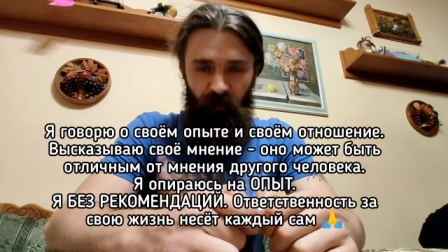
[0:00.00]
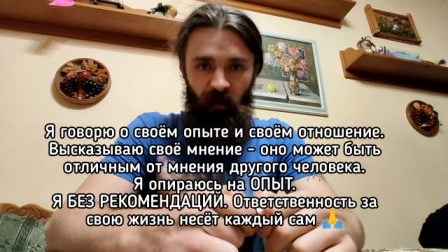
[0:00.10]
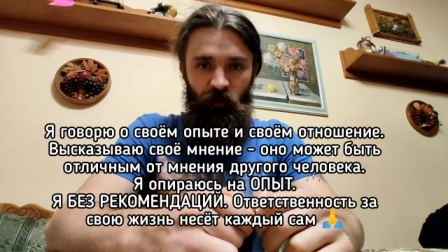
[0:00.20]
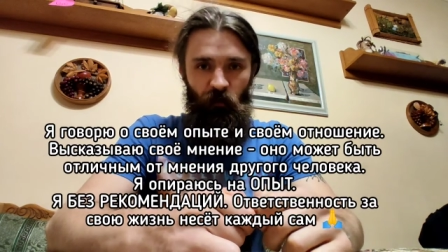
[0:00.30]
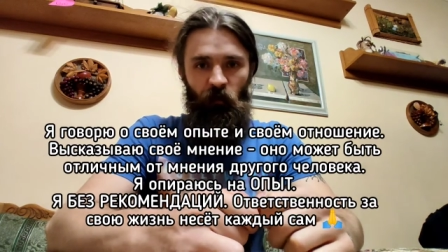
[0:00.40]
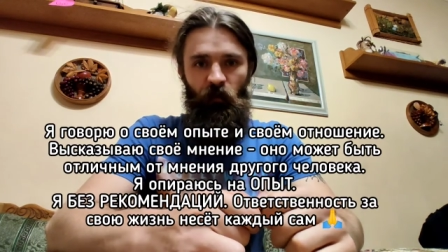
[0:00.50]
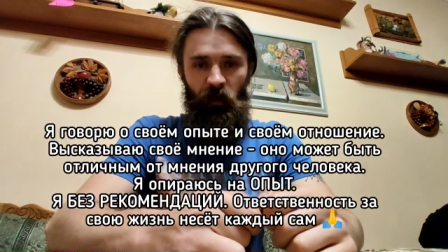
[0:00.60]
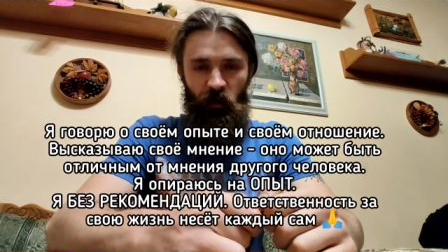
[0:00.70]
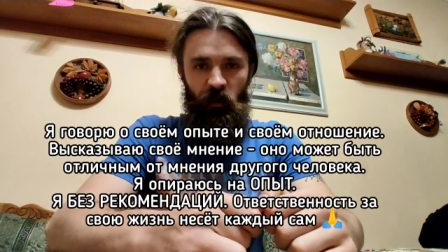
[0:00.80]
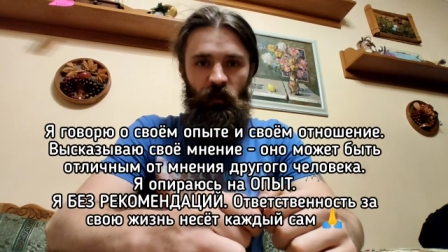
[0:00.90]
творцов,
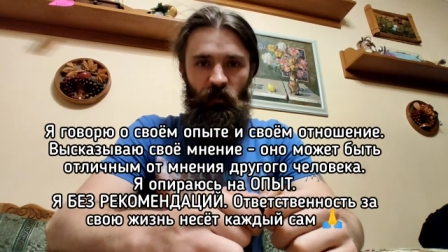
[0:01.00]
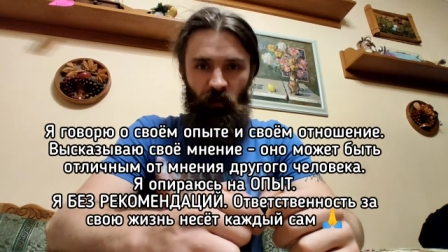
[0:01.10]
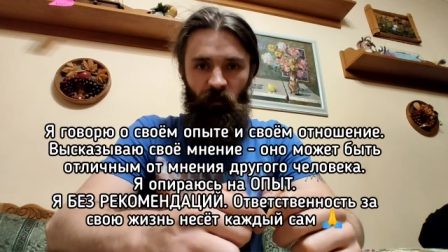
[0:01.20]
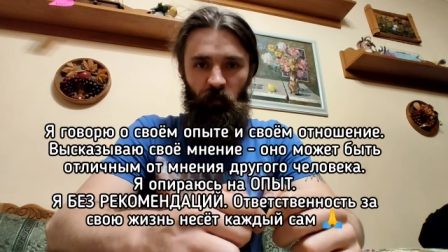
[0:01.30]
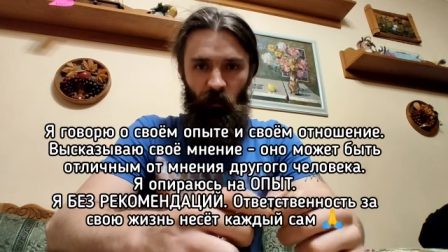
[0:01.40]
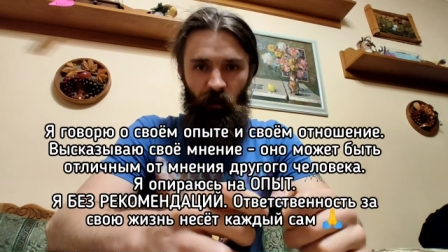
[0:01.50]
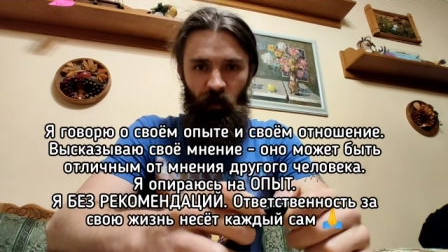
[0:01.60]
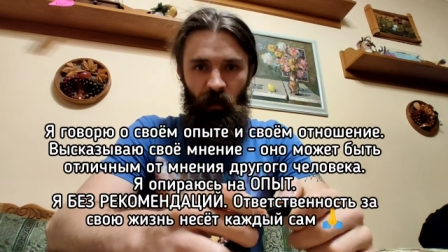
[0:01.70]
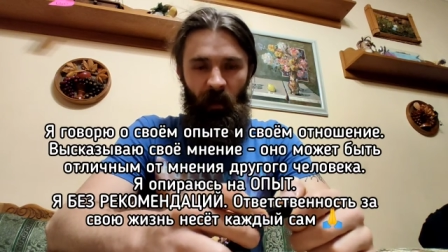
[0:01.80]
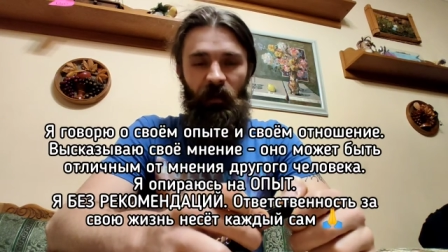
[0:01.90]
пришедших сюда вплоть.
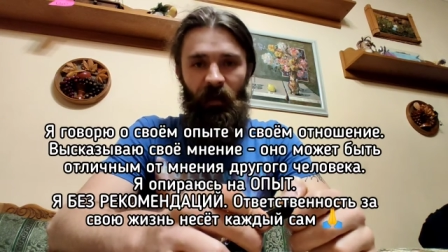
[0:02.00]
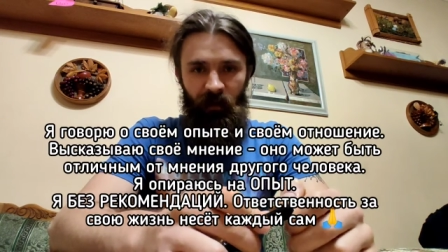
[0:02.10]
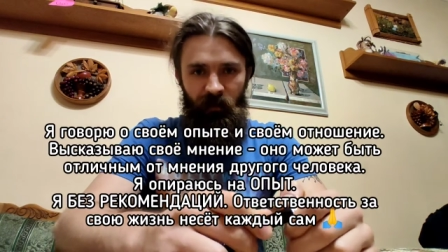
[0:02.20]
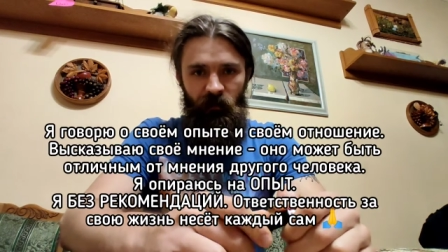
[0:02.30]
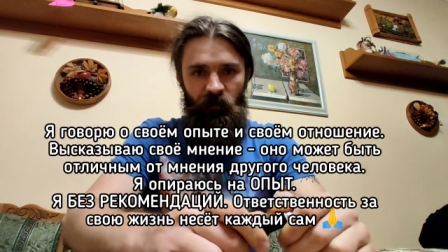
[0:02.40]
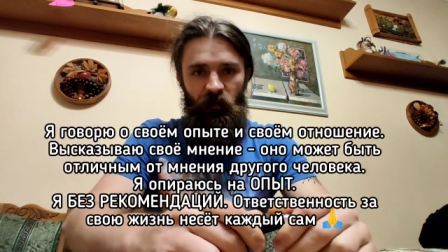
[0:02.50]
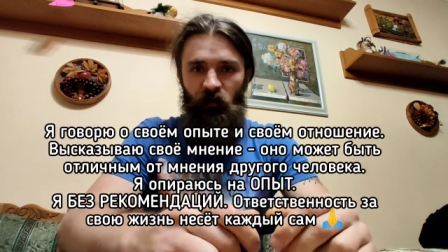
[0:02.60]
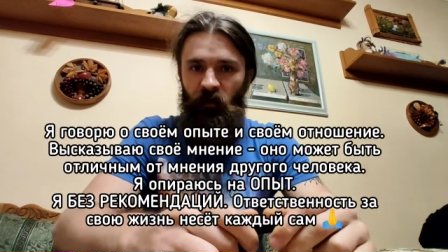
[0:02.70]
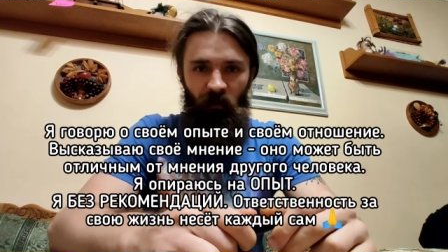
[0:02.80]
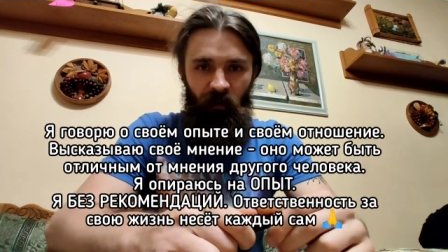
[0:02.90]
А так хотелось бы.
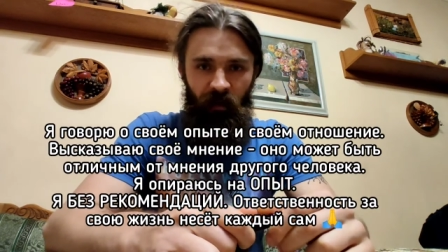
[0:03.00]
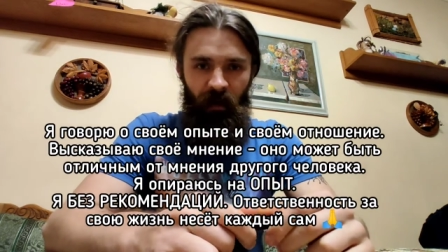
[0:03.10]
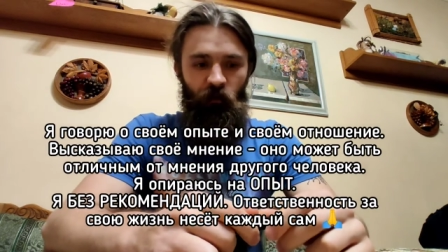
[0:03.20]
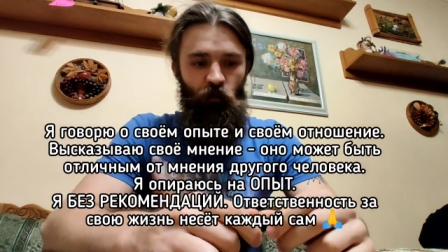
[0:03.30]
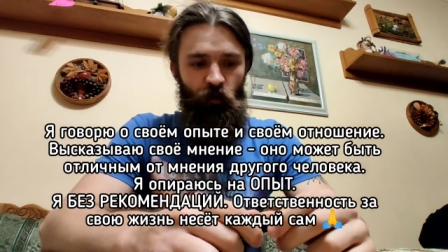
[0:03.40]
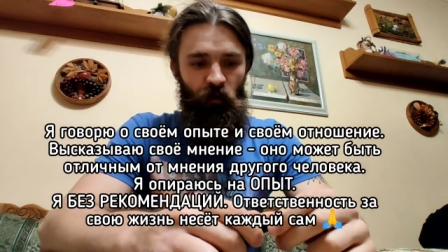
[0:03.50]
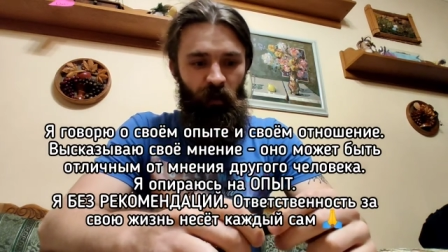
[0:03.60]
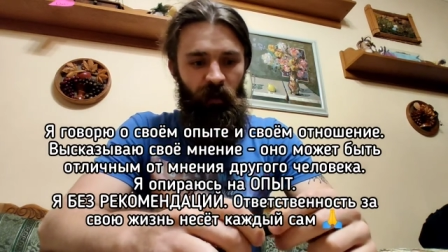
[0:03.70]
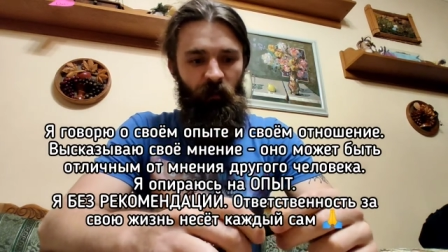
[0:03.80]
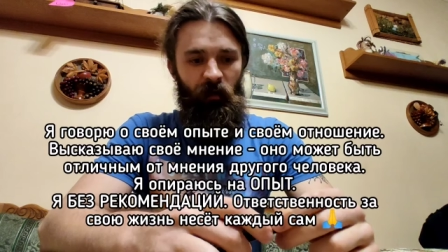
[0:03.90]
Ведь наверняка души
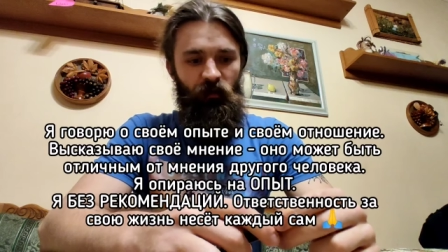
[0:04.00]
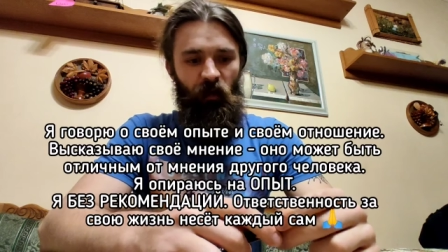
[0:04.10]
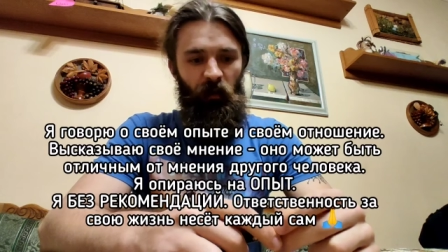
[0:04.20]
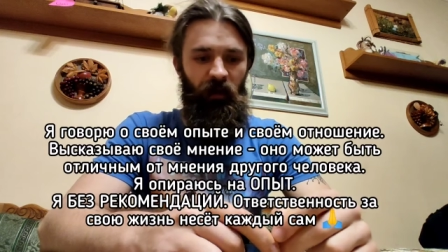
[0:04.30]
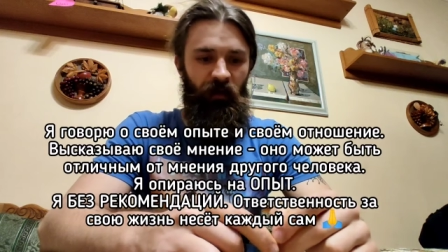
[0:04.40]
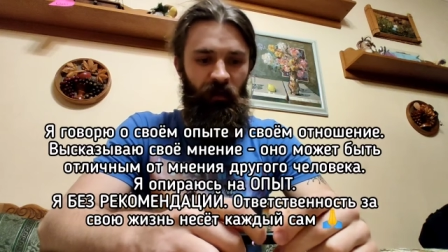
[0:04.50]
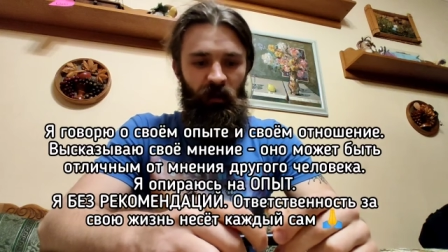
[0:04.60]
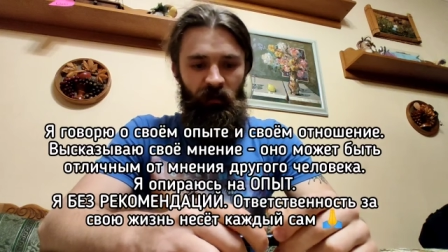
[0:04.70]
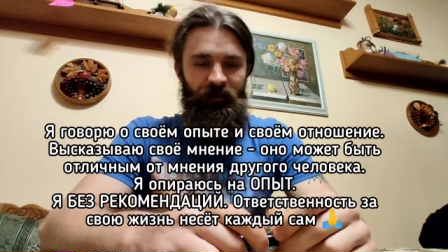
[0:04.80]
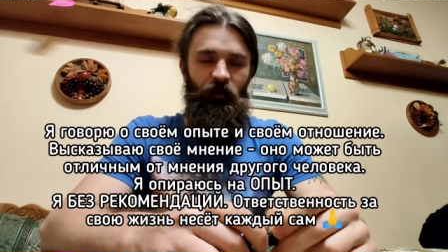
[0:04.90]
перед тем, как сюда прийти,
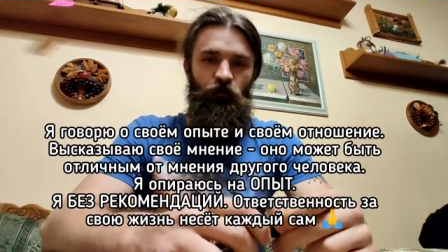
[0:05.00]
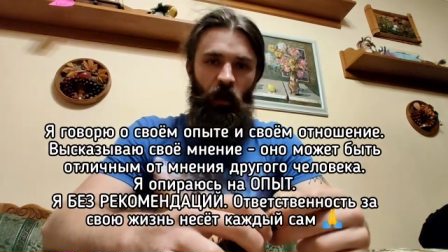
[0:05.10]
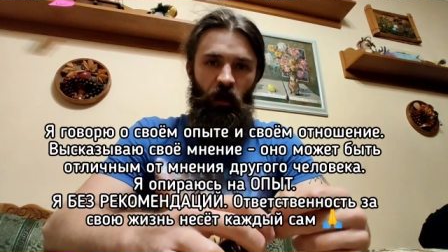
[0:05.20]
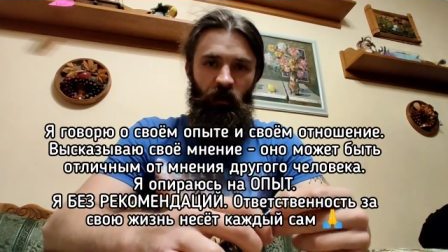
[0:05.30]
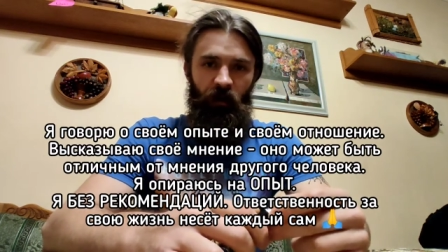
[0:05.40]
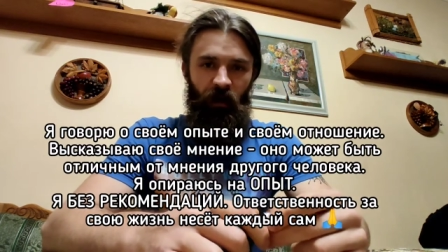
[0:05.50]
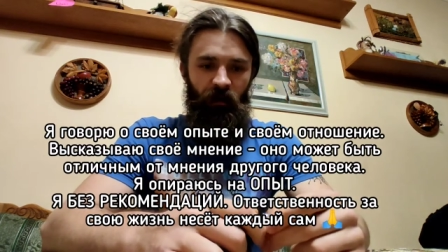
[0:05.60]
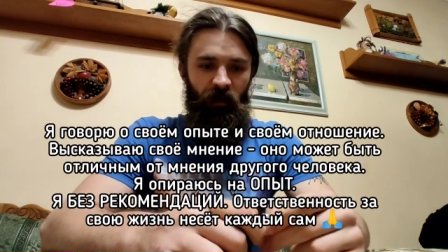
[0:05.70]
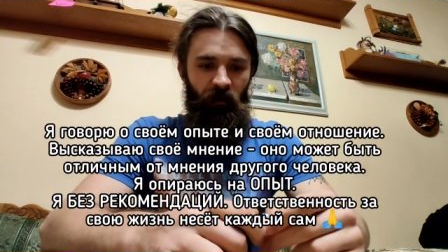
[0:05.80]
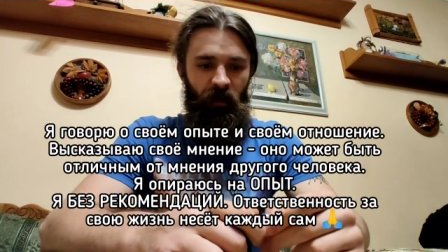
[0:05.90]
заключая
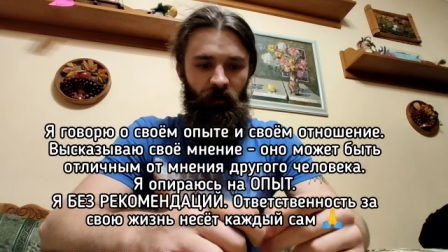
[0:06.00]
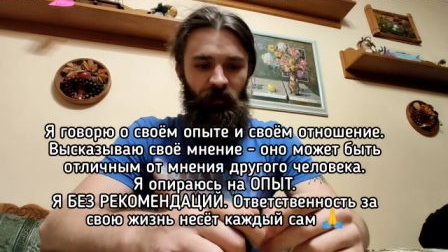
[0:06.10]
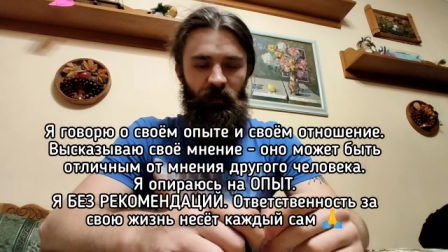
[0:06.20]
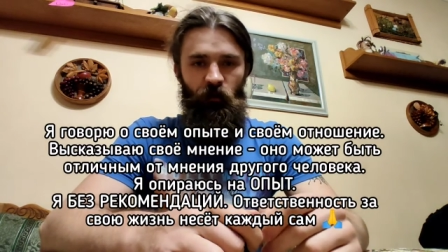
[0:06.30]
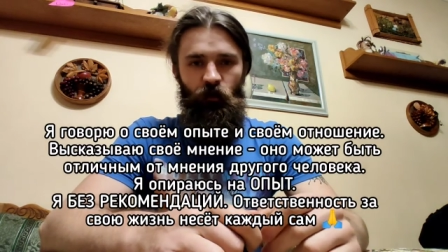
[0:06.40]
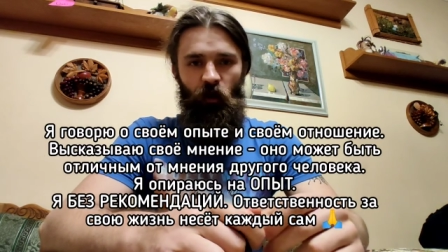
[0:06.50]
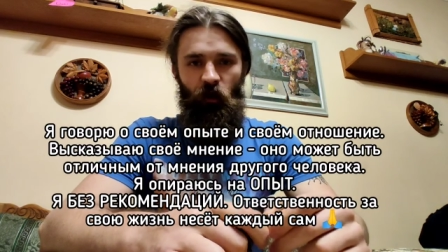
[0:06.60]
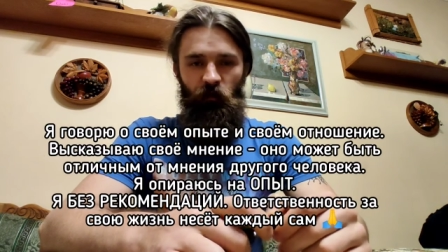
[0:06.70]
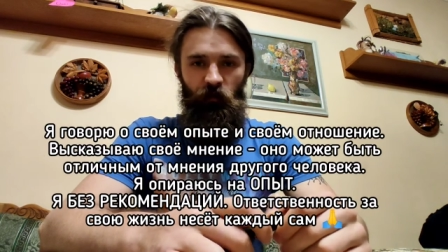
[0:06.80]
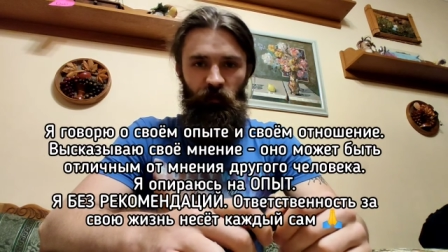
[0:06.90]
контракт, договаривались на то, что
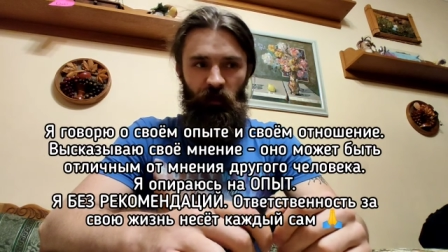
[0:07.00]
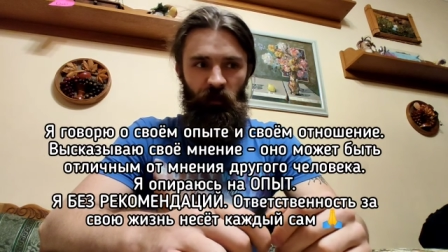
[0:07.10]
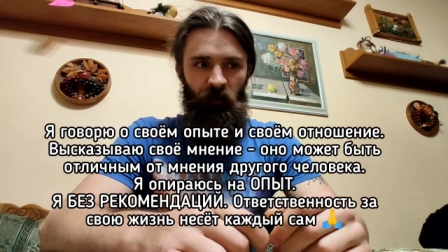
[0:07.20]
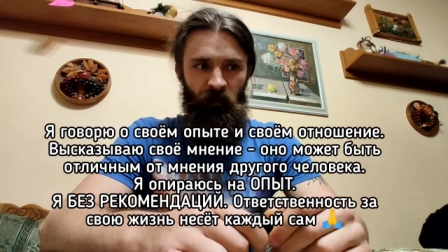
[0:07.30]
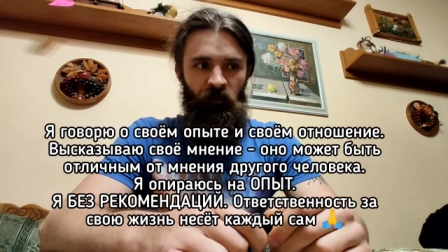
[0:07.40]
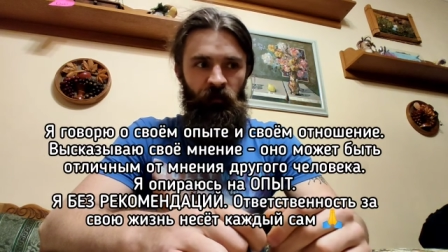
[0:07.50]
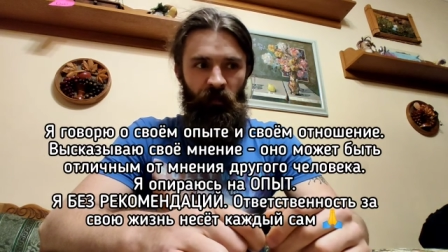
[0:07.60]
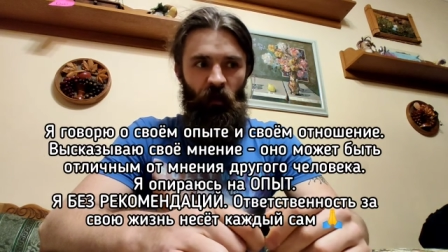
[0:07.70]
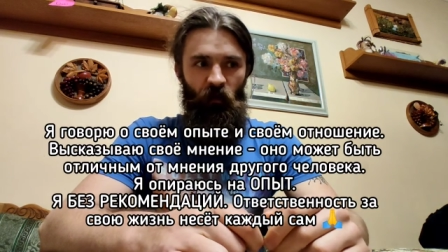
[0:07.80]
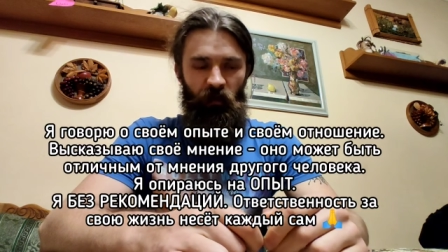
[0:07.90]
они будут здесь
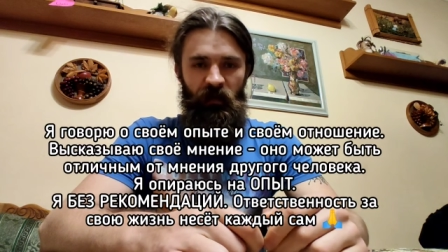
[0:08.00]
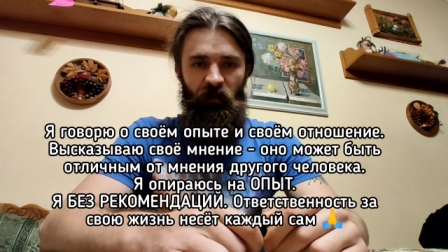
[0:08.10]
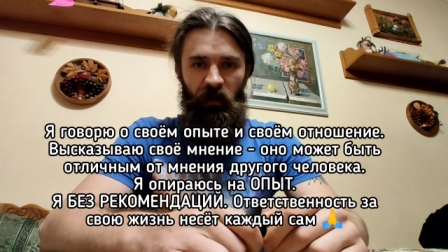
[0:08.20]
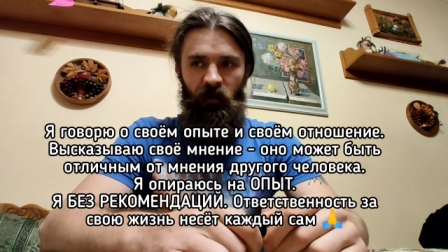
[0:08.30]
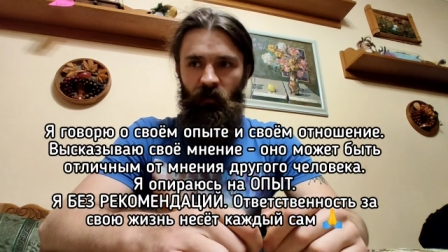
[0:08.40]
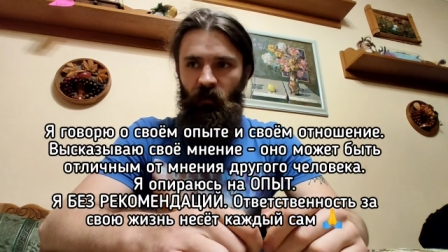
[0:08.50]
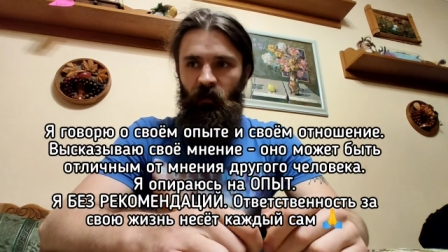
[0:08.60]
ну, познавать